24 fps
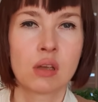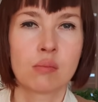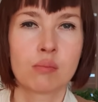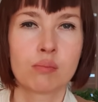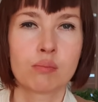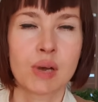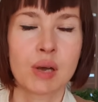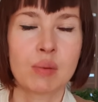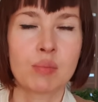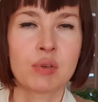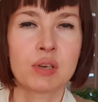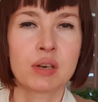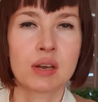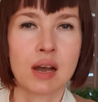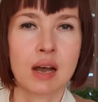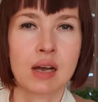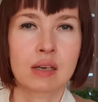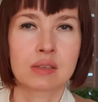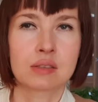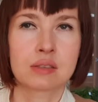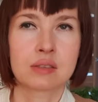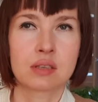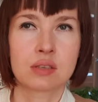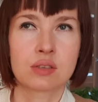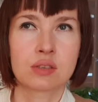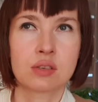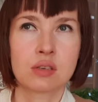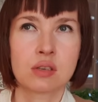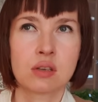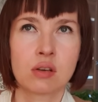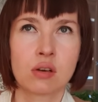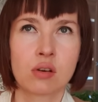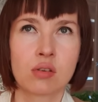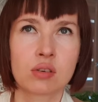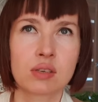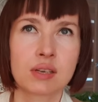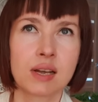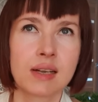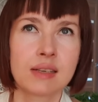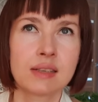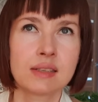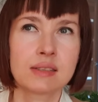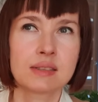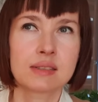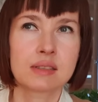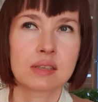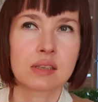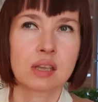mamy reakcję, czyli
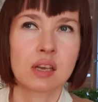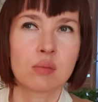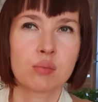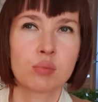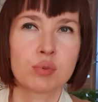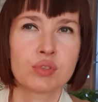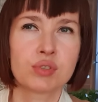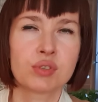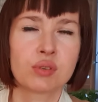organizm tak jakby